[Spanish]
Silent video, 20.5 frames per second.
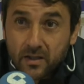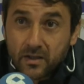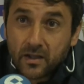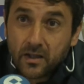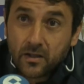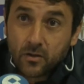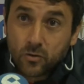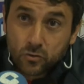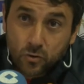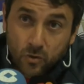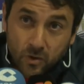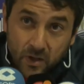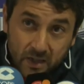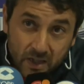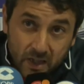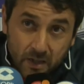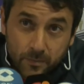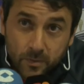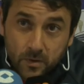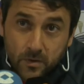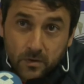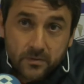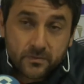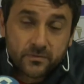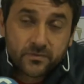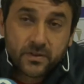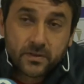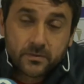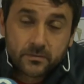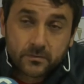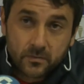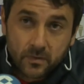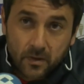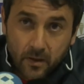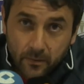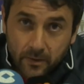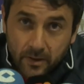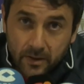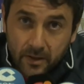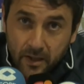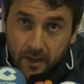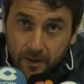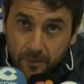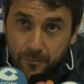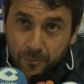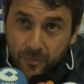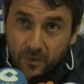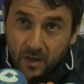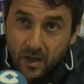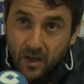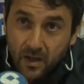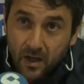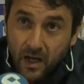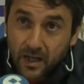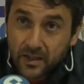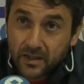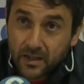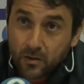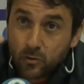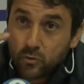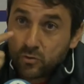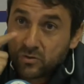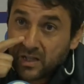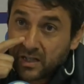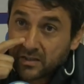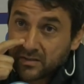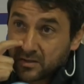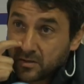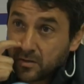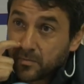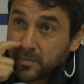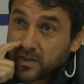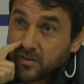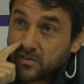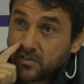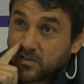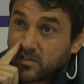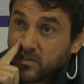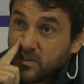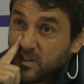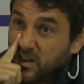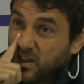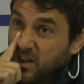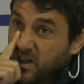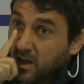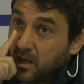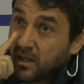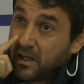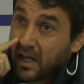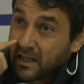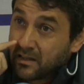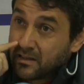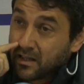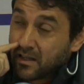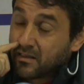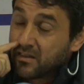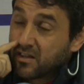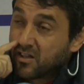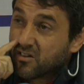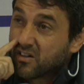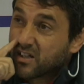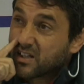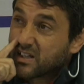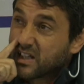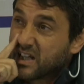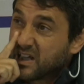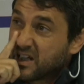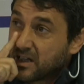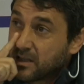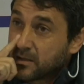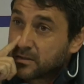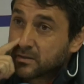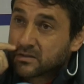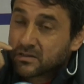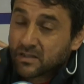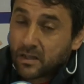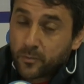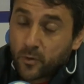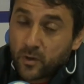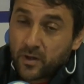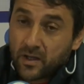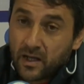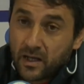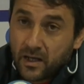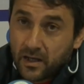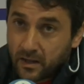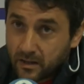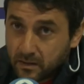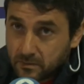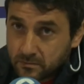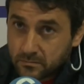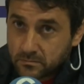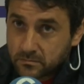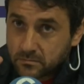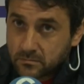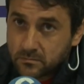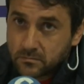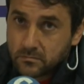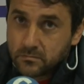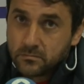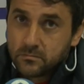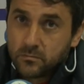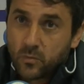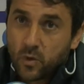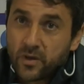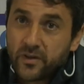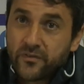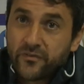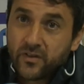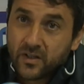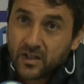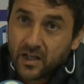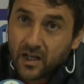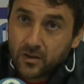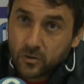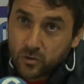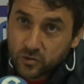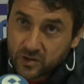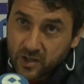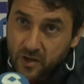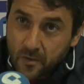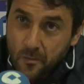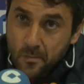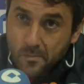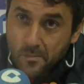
de otros equipos, en fin, hay que, hay que ajustarse, ¿no? Pero la intención es que se pueda modificar cosas.